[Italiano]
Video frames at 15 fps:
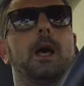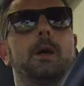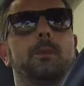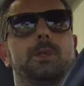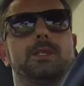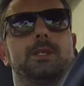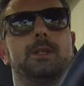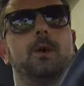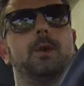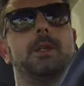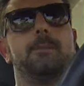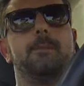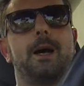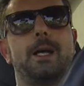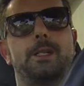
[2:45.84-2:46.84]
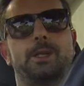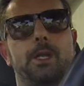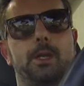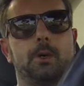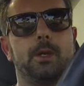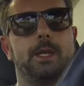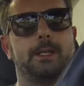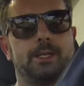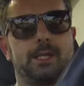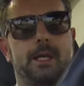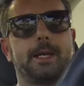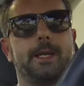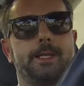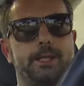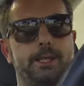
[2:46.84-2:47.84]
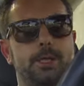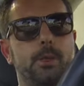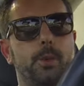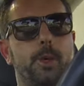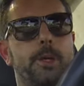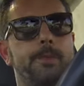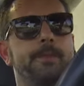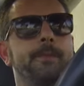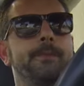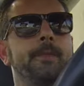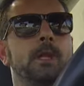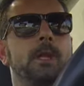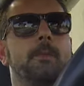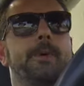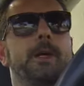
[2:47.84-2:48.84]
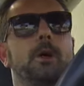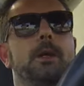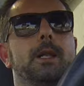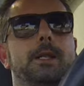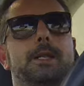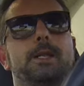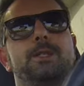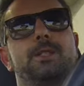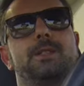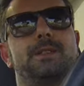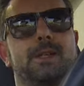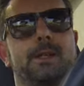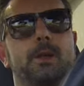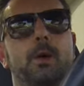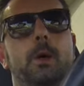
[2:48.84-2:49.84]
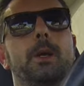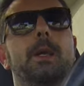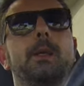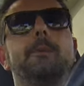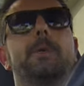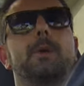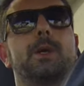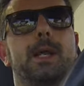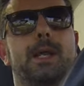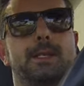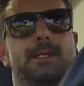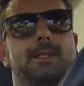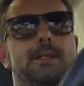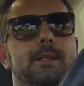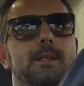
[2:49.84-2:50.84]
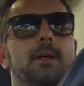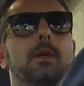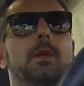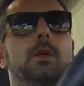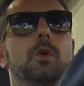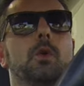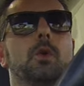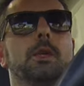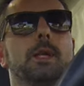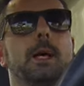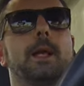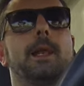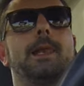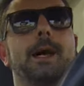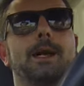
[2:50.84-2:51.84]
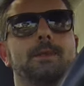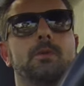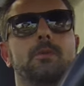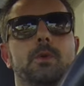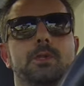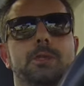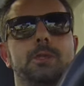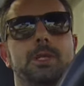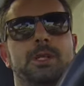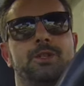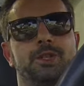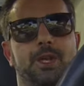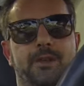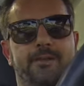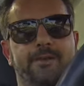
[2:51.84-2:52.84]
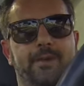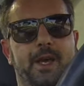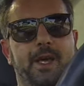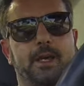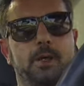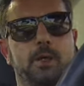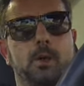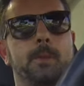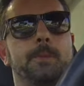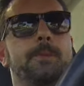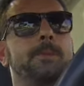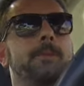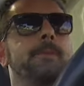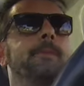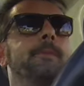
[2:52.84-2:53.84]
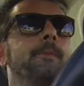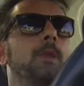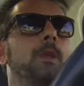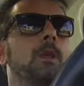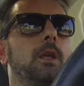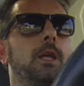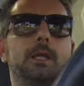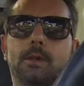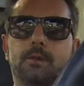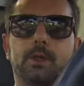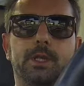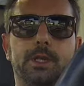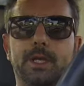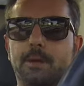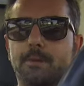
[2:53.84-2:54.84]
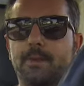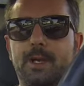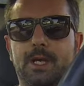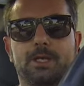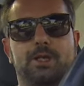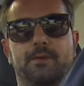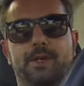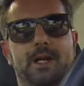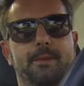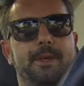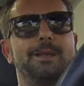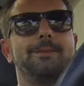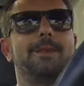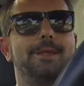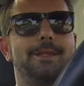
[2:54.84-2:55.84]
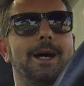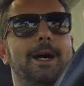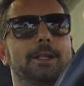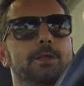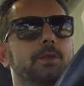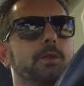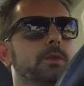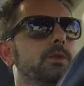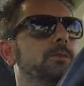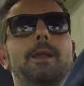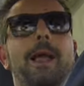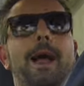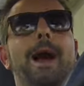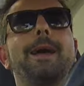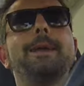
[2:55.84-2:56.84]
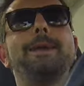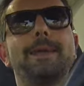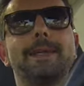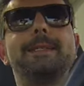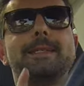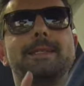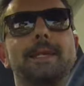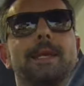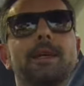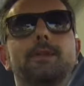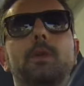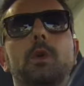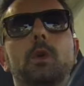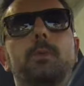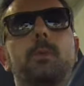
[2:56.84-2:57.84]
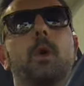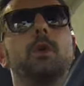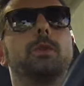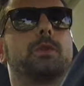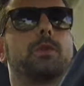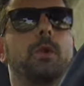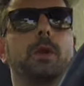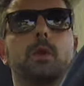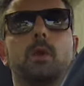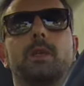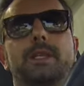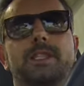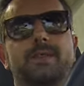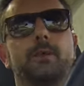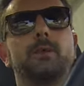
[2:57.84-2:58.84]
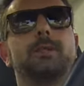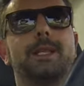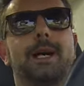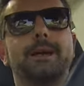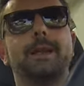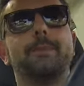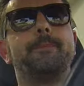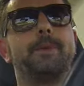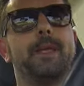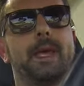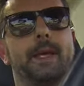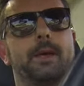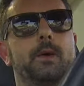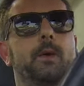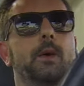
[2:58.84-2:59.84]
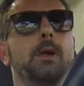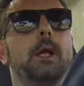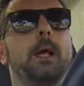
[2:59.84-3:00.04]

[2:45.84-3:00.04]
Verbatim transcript: Acquisirò l'immagine con la GH5, però la registrerò in ProRes con l'Atomos Ninja Inferno, che devo dire mi piace veramente tanto, anche se non lo posso ancora sfruttare appieno